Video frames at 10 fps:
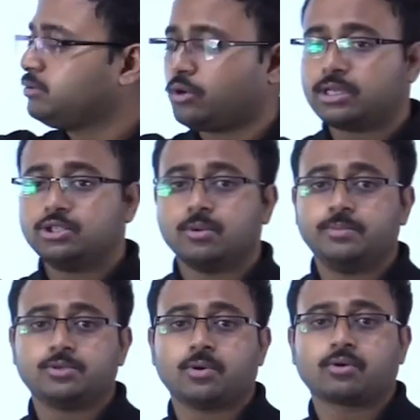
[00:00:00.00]
দক্ষিণ
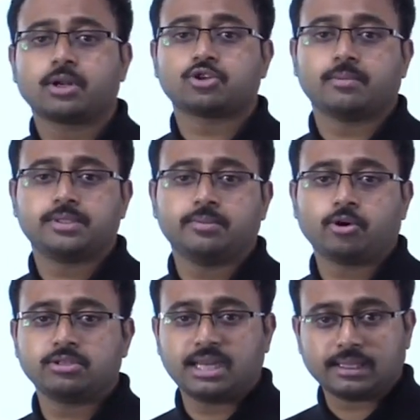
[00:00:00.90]
চব্বিশ পরগনা সবচেয়ে
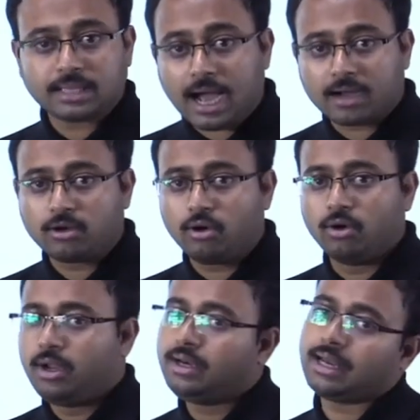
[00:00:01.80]
বড় জেলা থাকলো
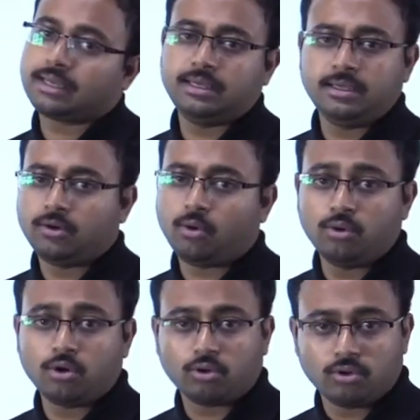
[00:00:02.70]
নাকি
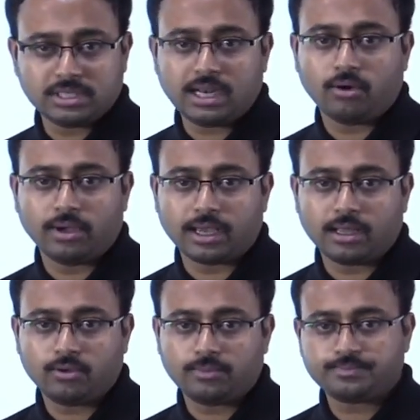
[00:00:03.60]
অন্য কোনো জেলা হয়ে
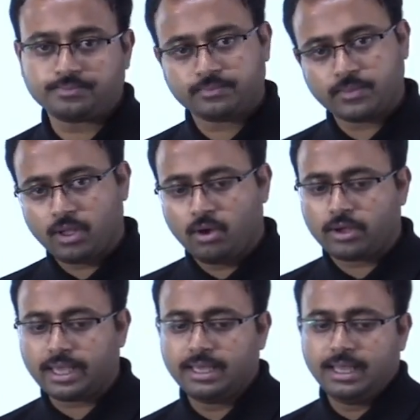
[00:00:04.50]
গেল
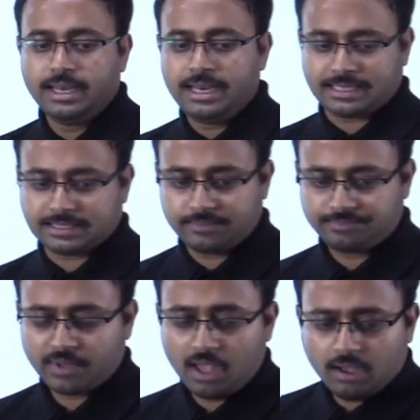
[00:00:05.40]
ওকে নেক্সট
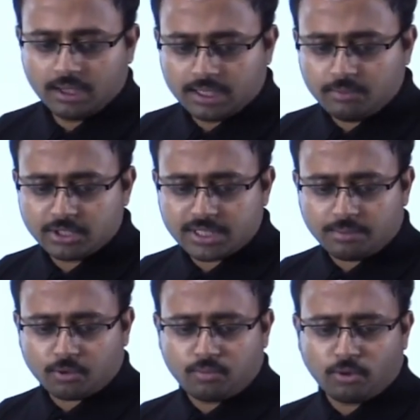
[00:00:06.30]
কি বলছে
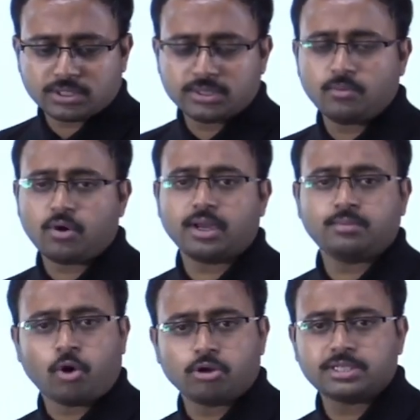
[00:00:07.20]

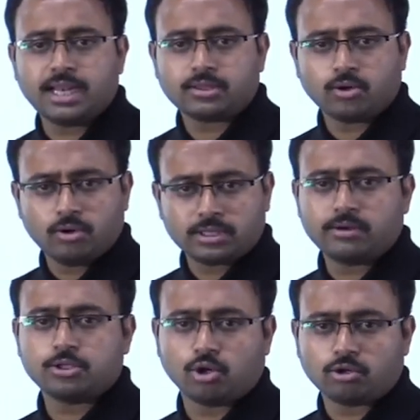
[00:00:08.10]
পশ্চিমবঙ্গের বড় জেলা তো হলো
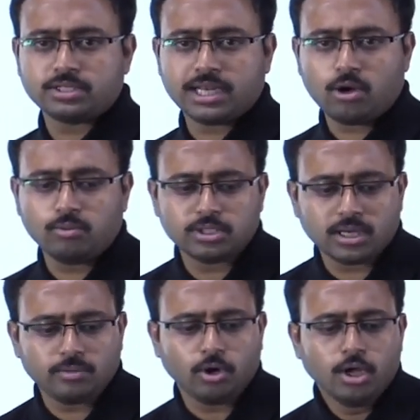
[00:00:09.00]
তাহলে ছোট জেলাও
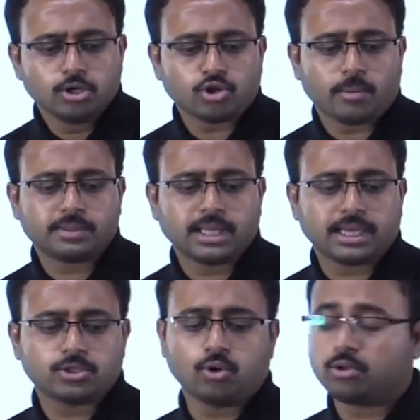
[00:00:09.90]
বুঝে নেব সব
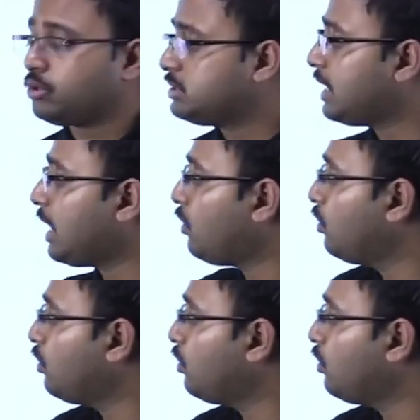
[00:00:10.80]
থেকে ছোট জেলা